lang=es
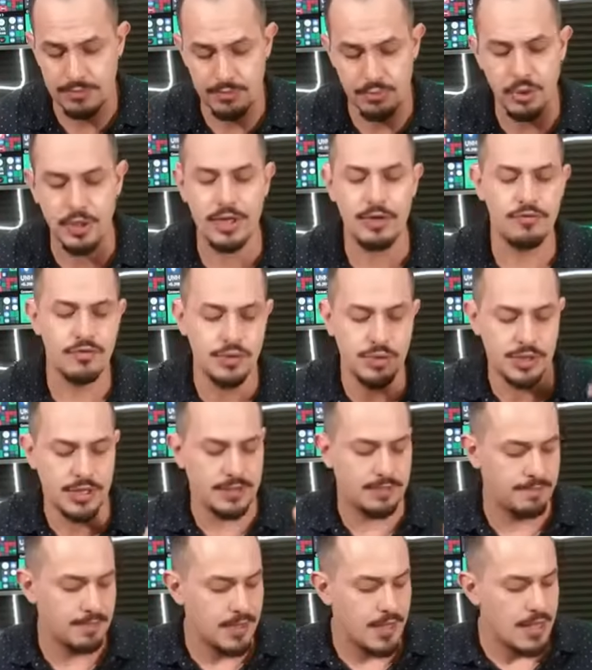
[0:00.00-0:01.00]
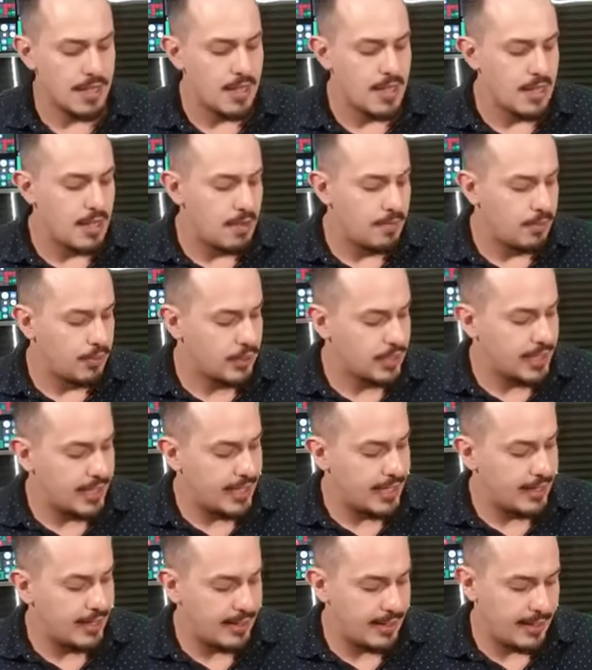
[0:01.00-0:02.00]
¿Por qué no funciona?
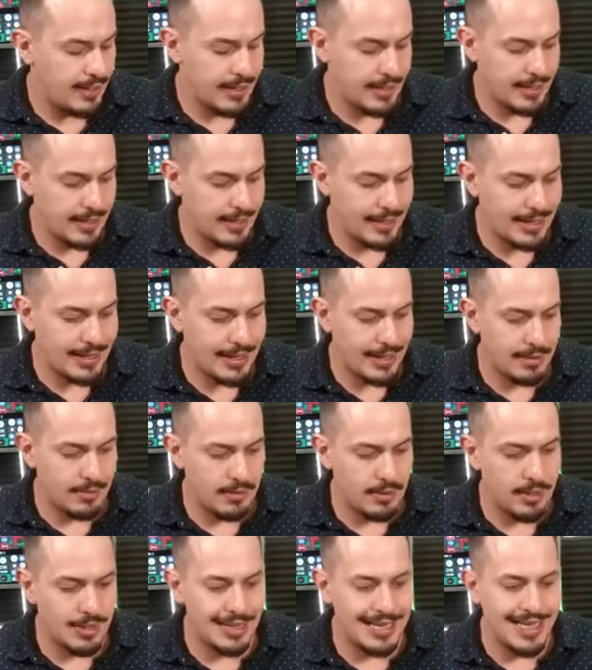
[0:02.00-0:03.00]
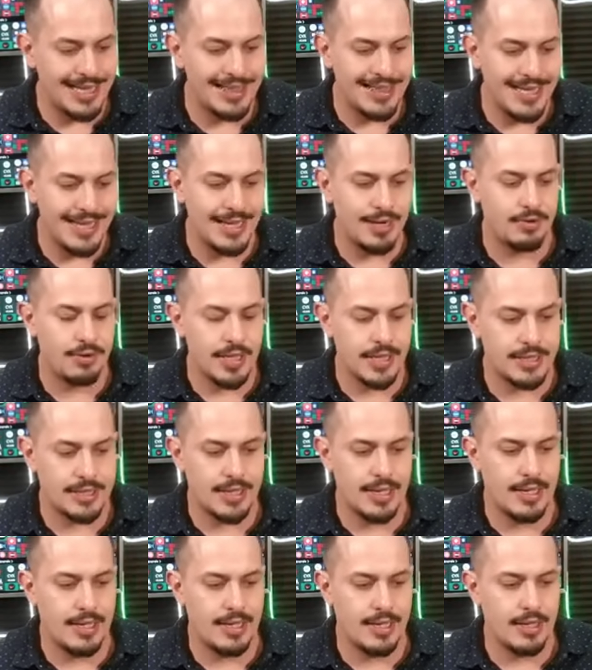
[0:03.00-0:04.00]
Porque la idea
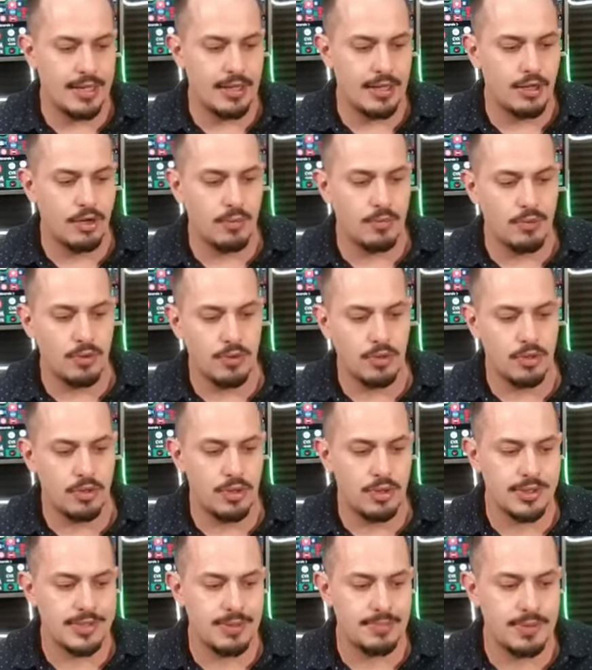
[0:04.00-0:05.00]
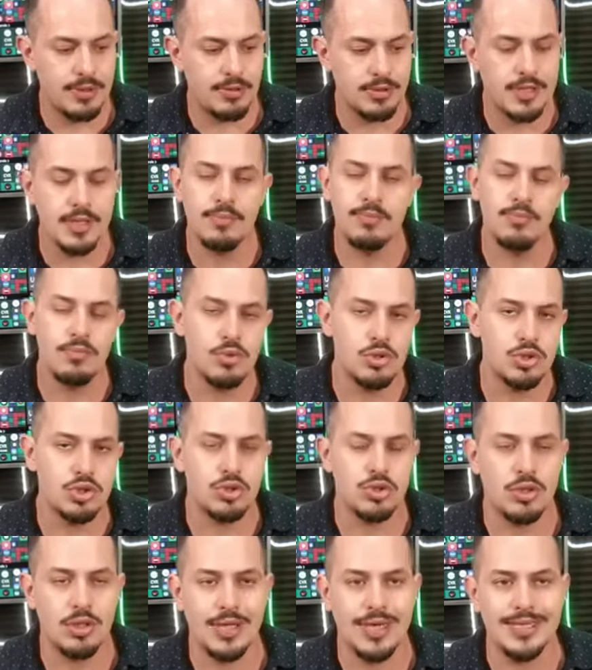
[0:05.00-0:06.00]
ahorita, y como lo están viendo, es que
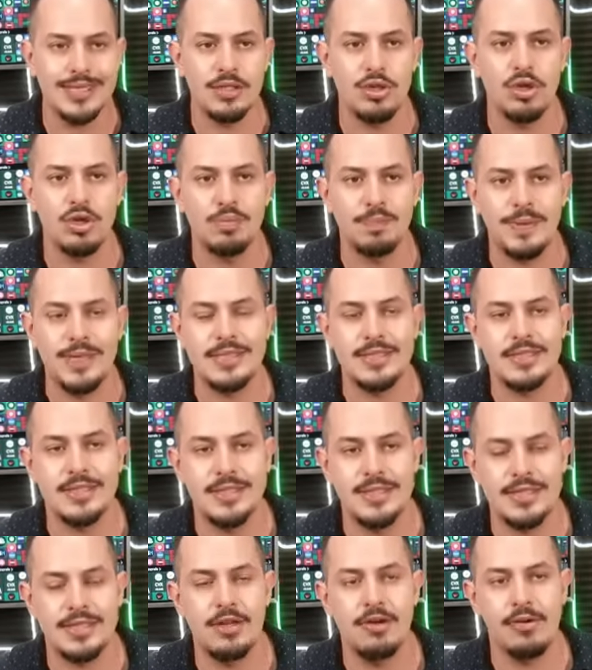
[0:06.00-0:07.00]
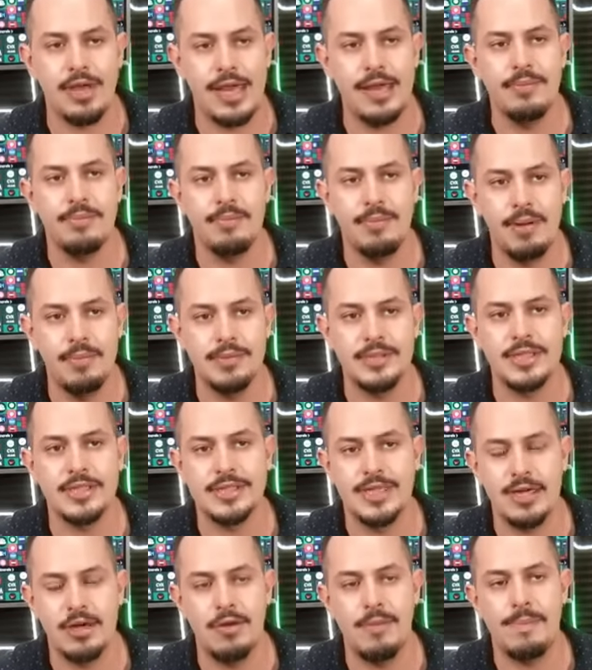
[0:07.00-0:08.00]
casi todos los países dicen, ok, vamos a
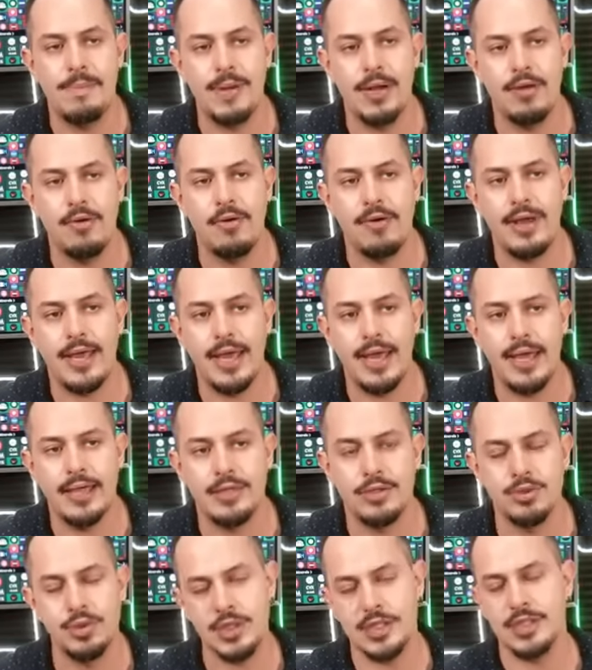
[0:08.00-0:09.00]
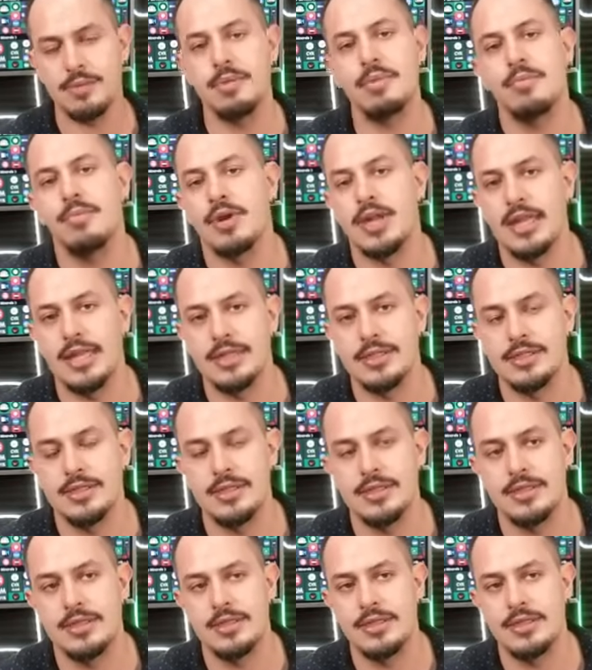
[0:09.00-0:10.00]
hacerlo, pero que se utilicen mis monedas.
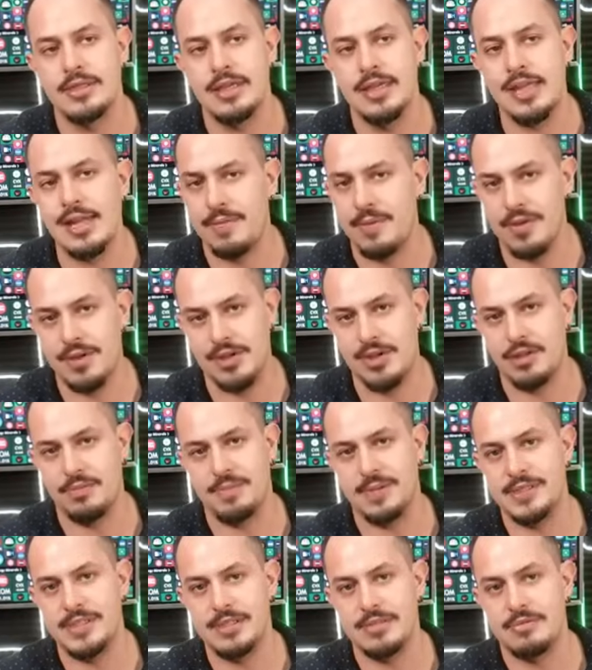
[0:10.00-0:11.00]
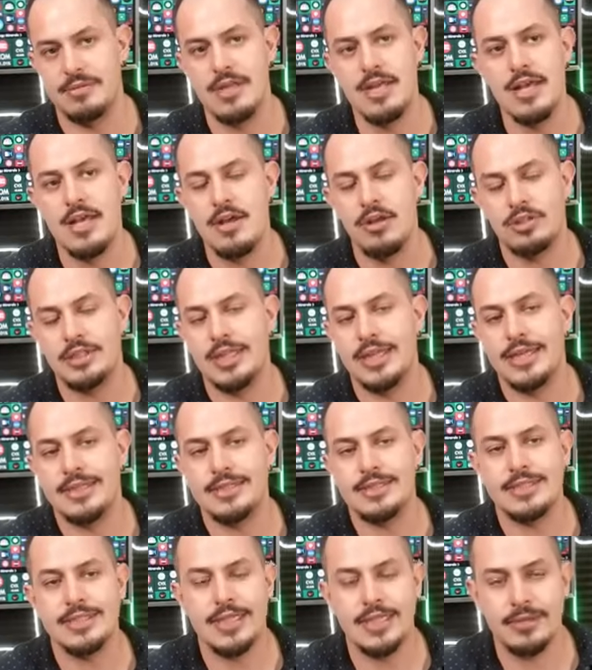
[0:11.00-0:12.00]
Y la mayoría de los países, o sea, ¿de qué
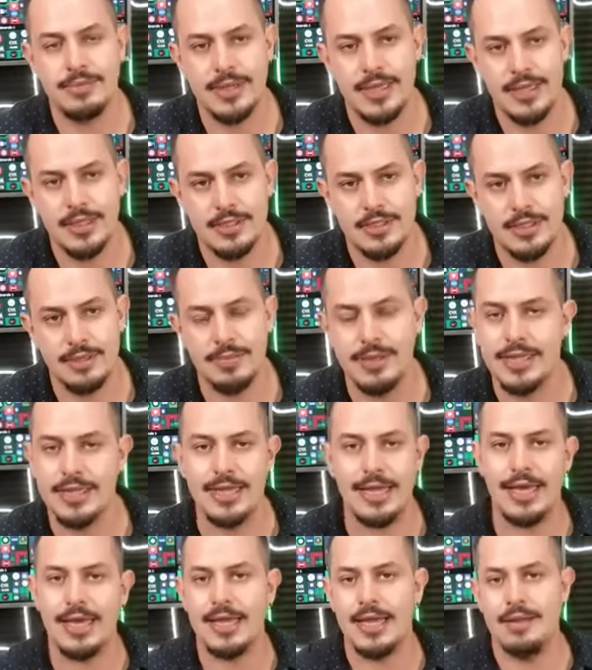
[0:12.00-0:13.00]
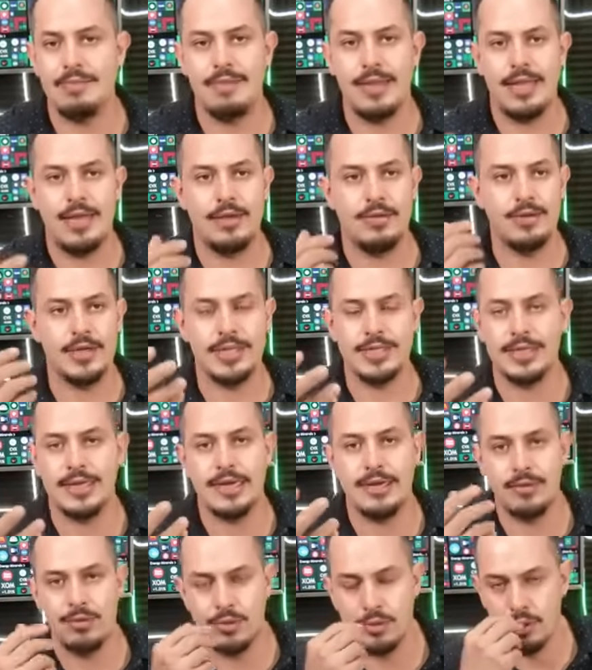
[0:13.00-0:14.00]
te sirve? Si imagínate que aquí en México eres
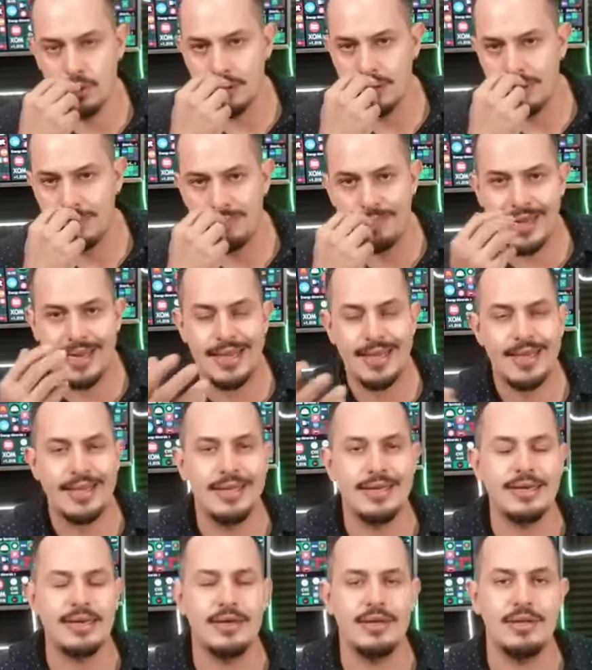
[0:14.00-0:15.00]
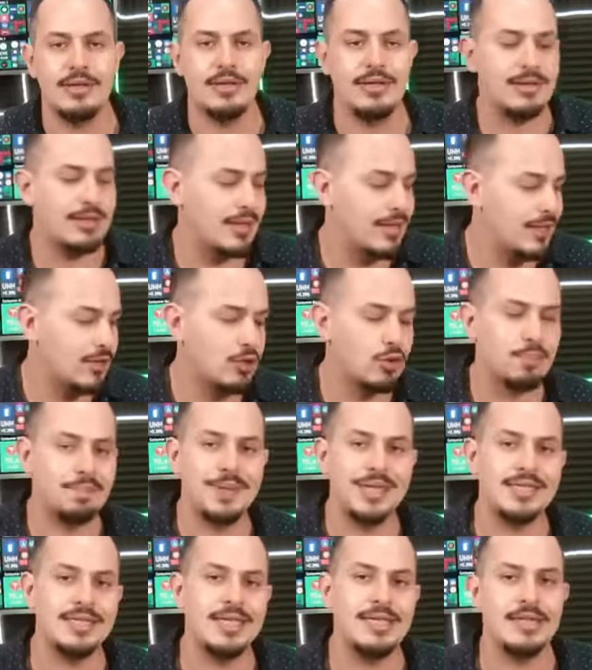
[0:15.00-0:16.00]
agricultor, ¿para qué quieres eh, eh,
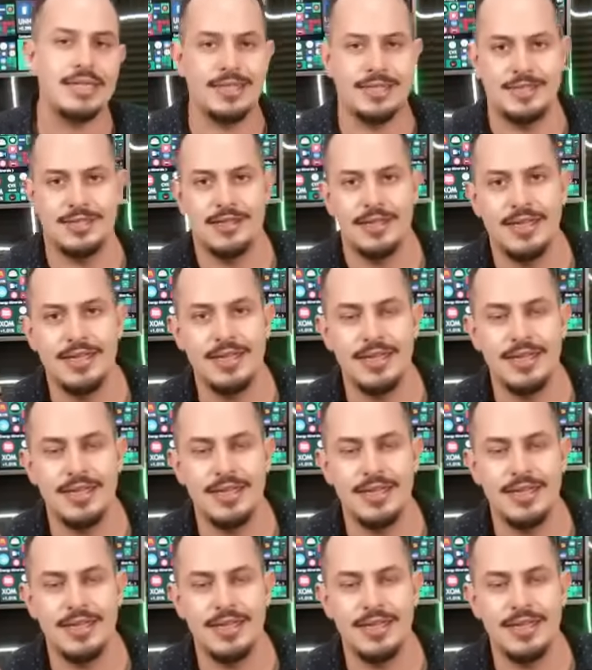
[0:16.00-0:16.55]
rupias indias?